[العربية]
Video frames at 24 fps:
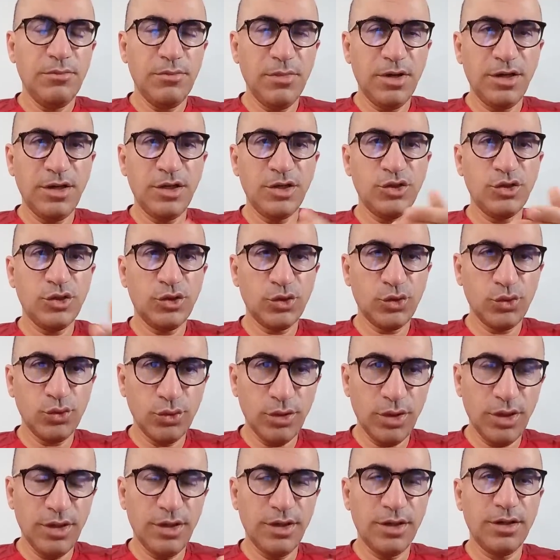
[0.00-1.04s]
ما
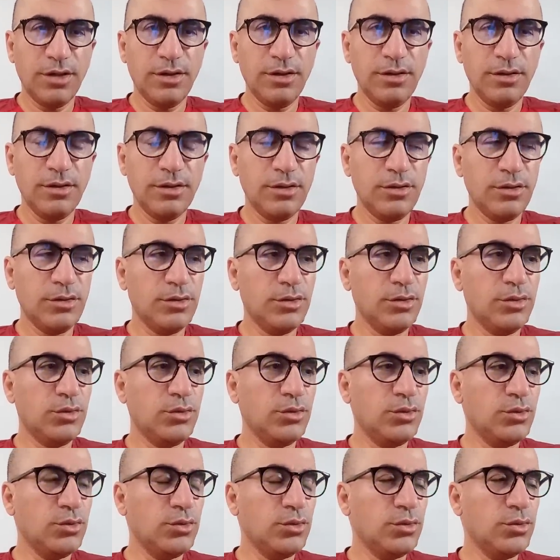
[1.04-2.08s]
نشرته أنا
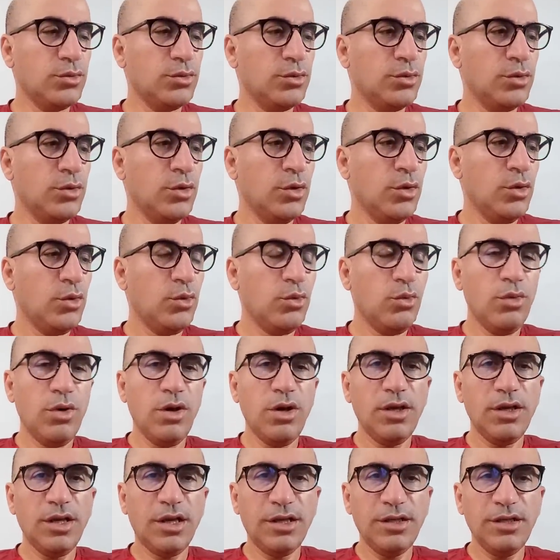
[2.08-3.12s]
آه،
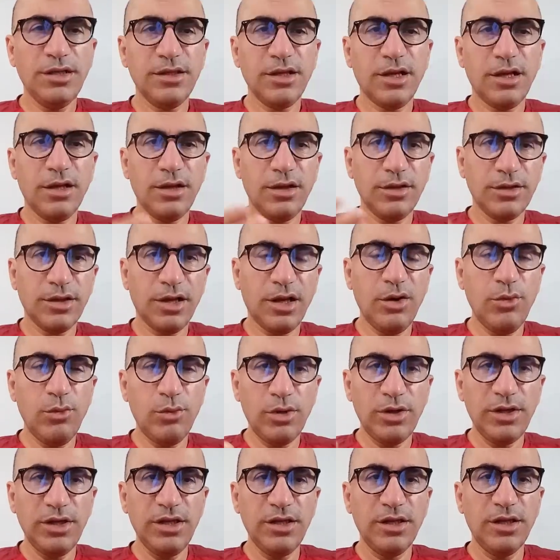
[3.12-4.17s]
ويعني
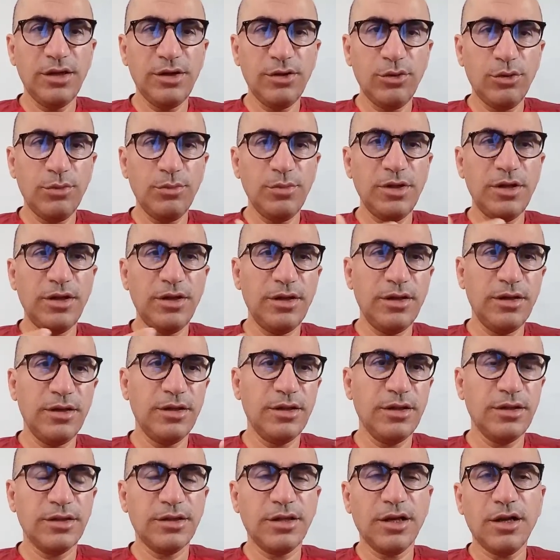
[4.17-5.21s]
تحول إلى نوع من
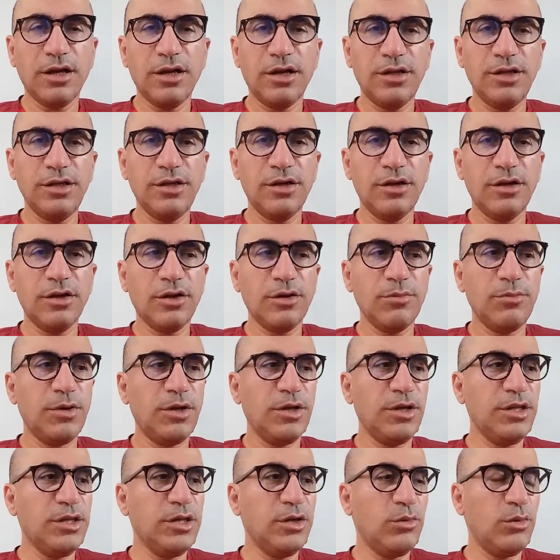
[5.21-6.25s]
التقارير
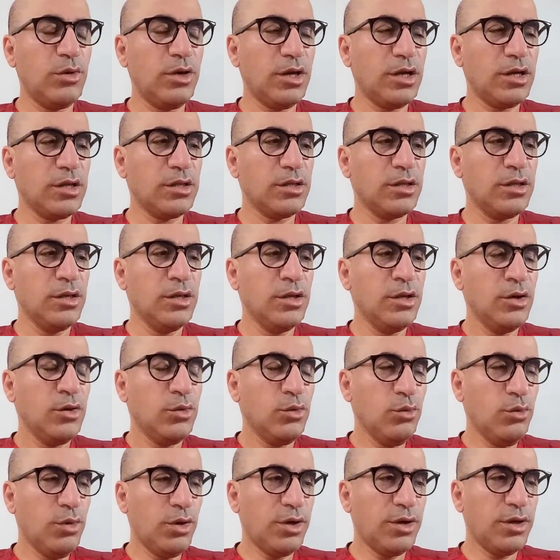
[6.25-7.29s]
الإخبارية والأخذ
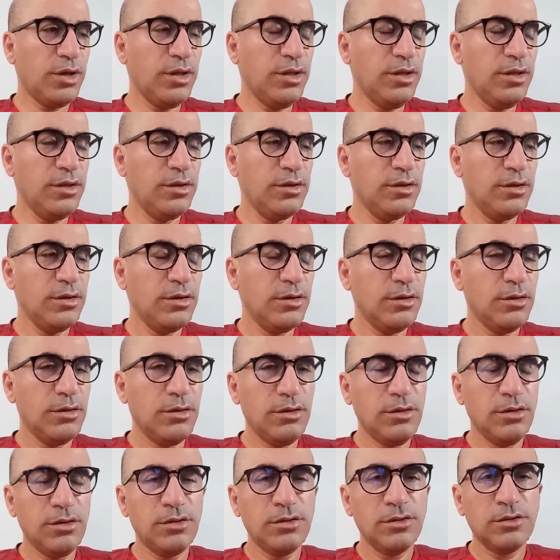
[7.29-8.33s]
والرد
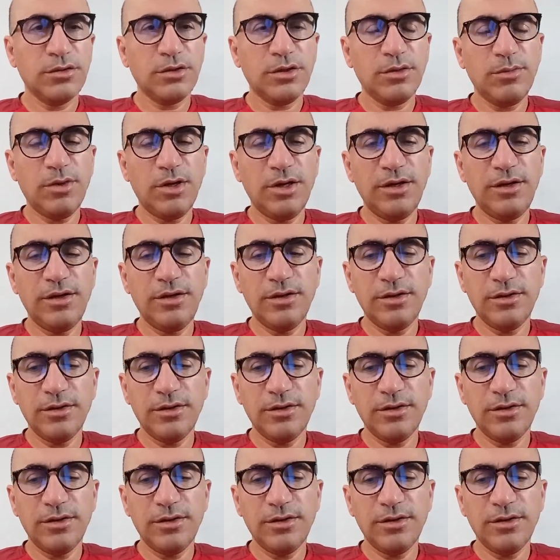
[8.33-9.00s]
آه، طبعا